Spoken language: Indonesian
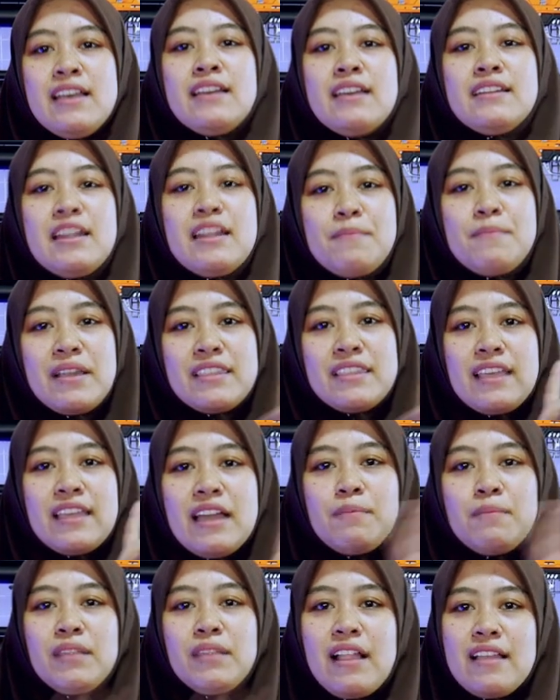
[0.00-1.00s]
dan
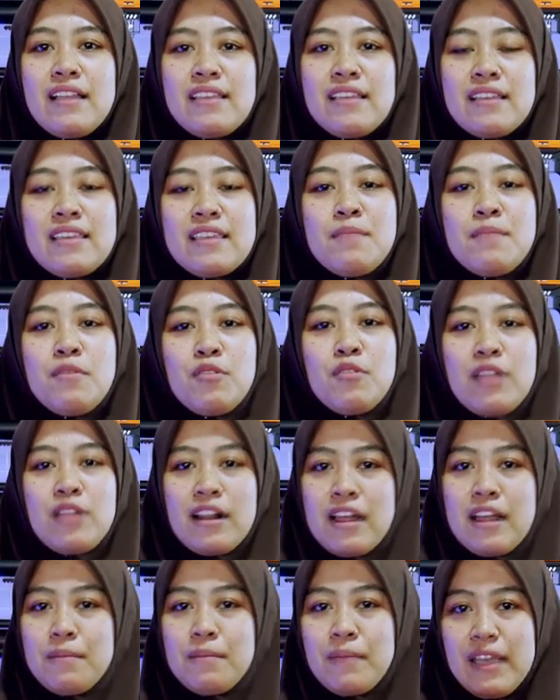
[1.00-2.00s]
pastikan bertransaksi
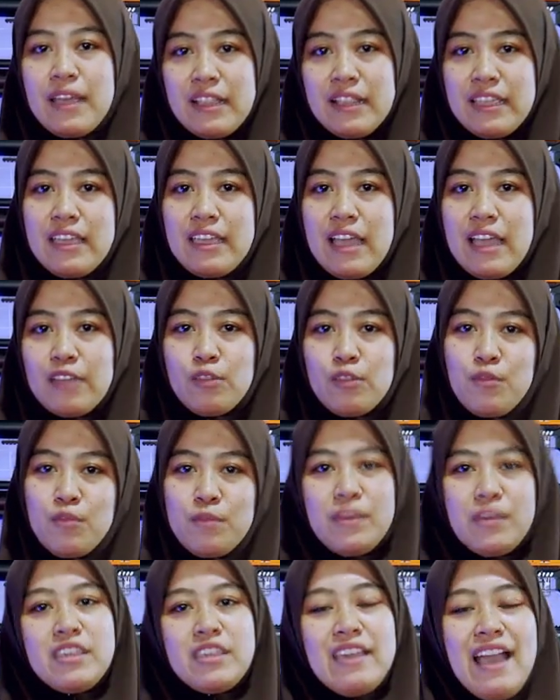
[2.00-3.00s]
menggunakan BRI ataupun
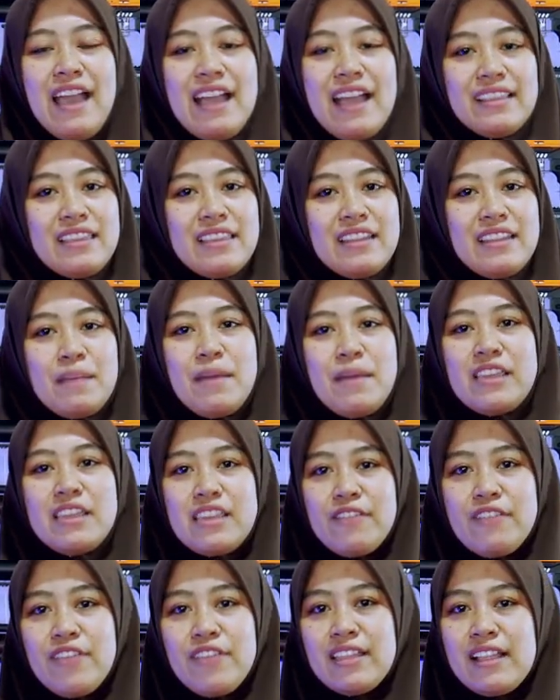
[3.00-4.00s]
BCA atas nama
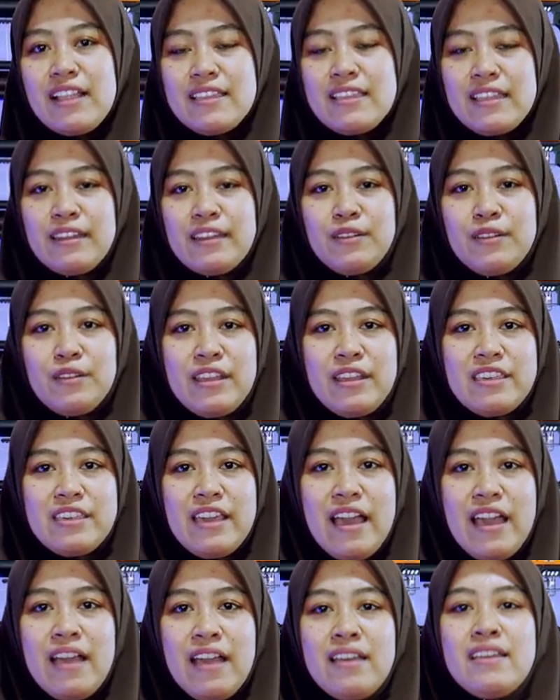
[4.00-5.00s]
CV Trisen
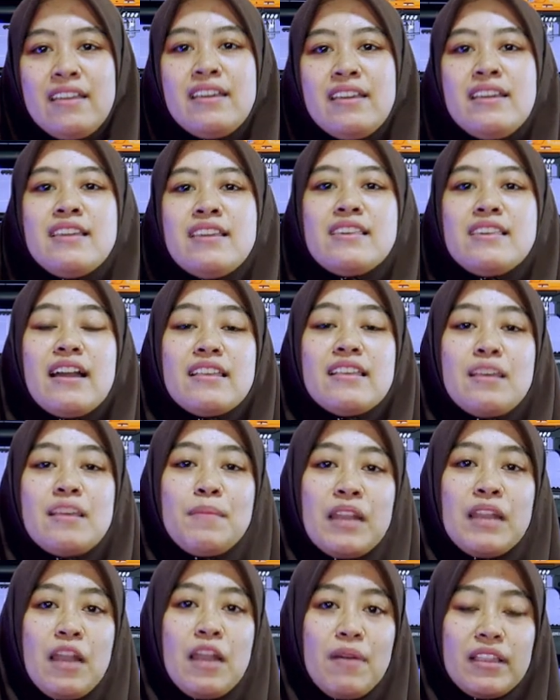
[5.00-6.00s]
Indonesia. Jangan
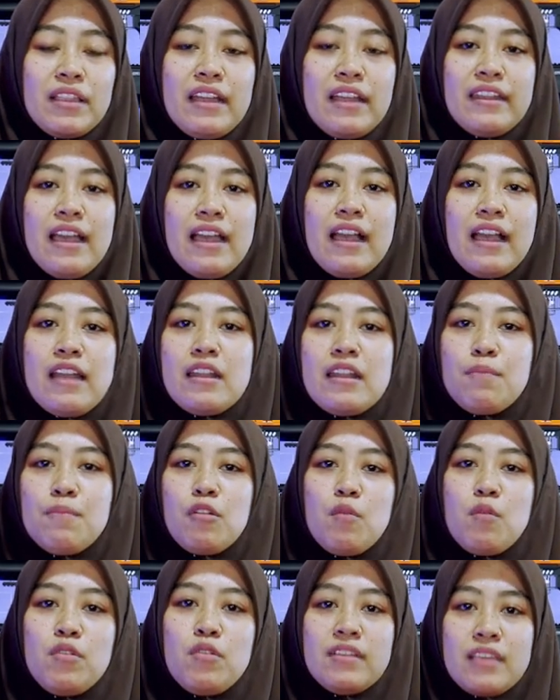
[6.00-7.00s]
sampai dilewatkan ya, karena
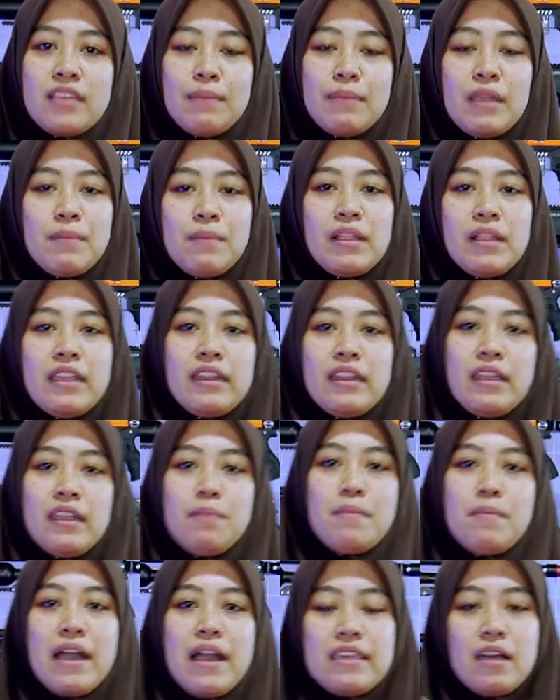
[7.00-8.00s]
promo di September ini
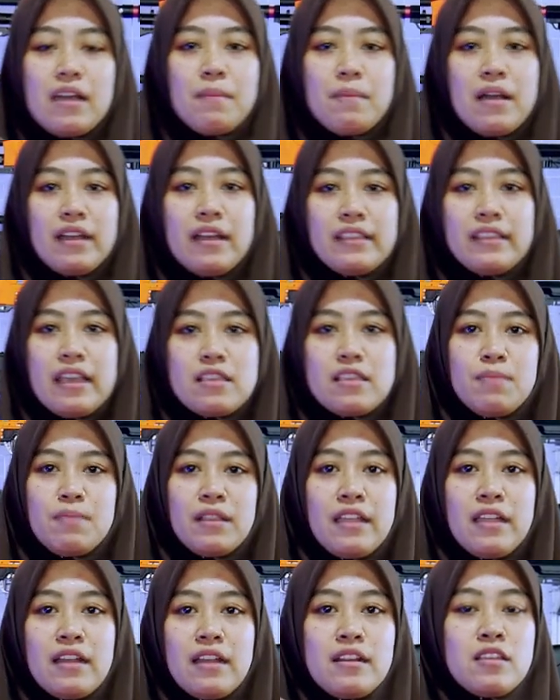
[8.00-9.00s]
banyak banget ya,
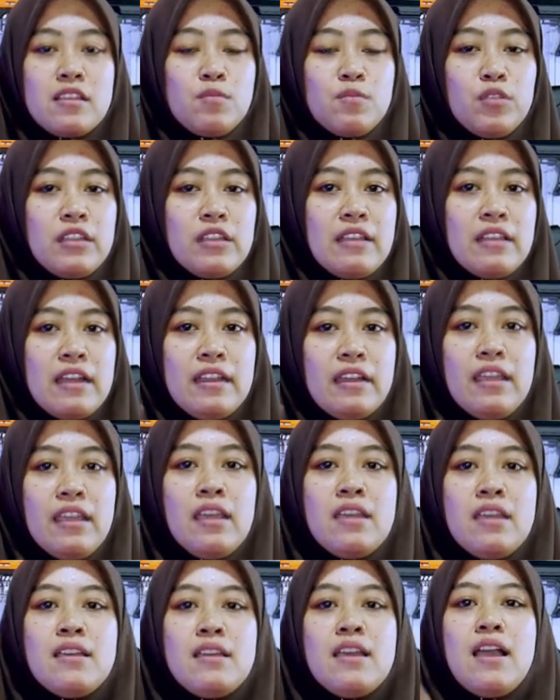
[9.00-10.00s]
seperti yang Anda sebutin
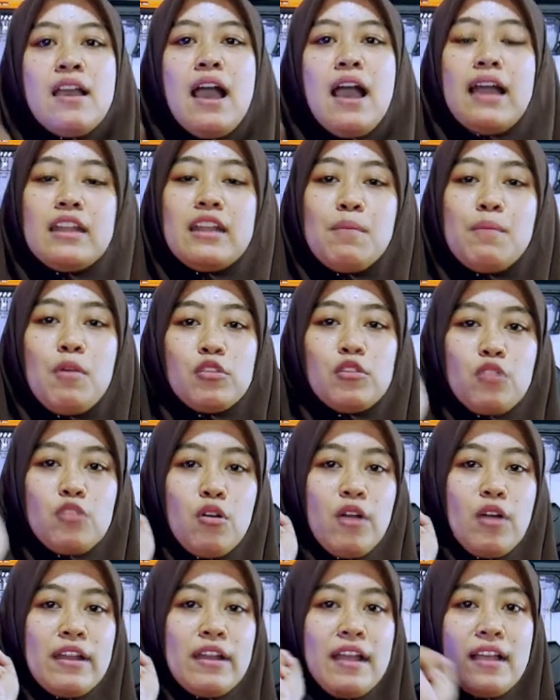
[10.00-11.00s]
tadi, ada
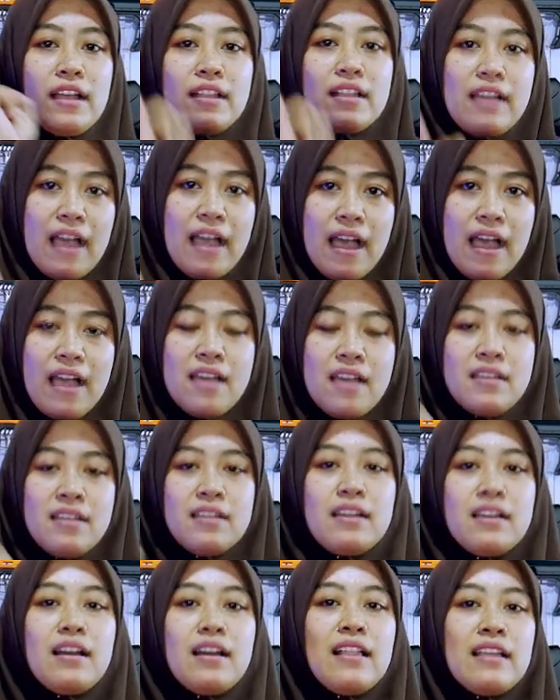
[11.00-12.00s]
potongan harga,
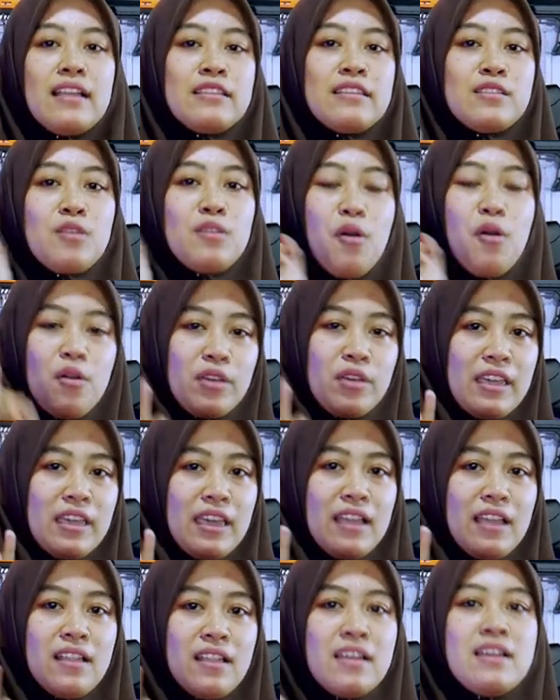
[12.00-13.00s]
gratis
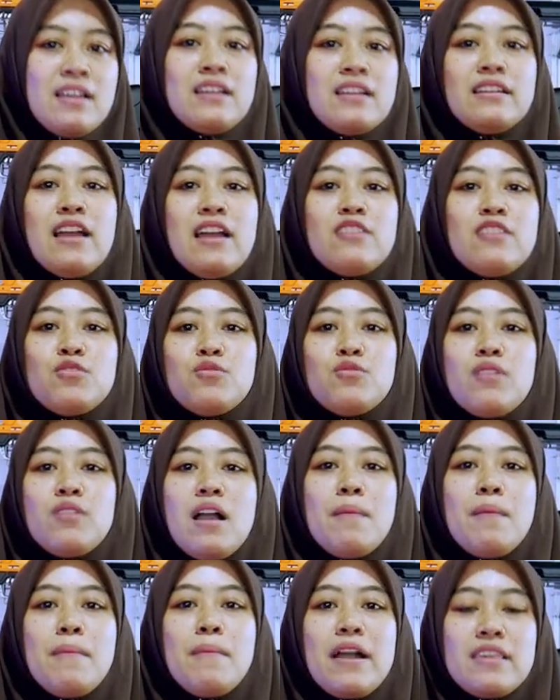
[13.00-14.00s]
ongkir, dan
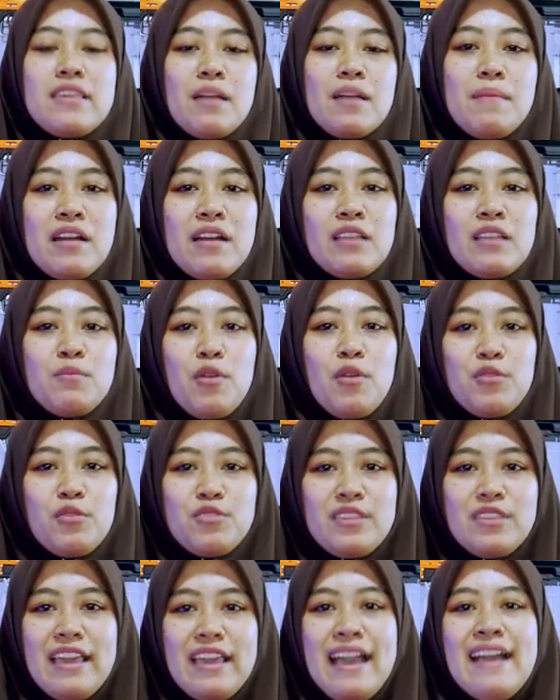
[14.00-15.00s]
juga banyak banget
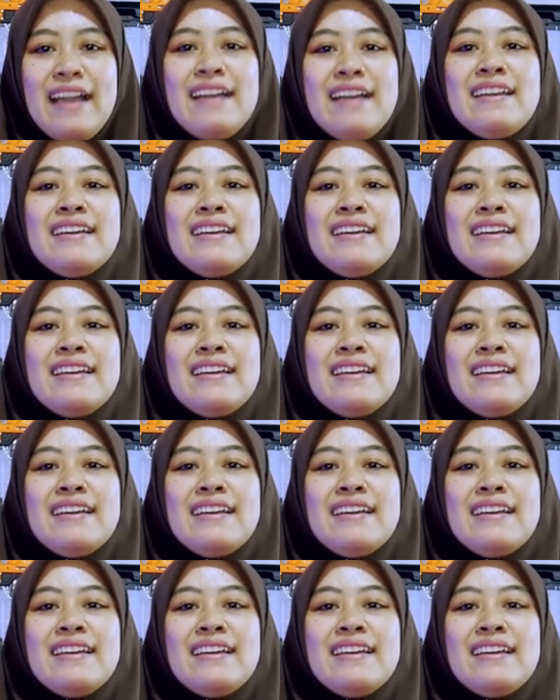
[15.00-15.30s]
bonusnya.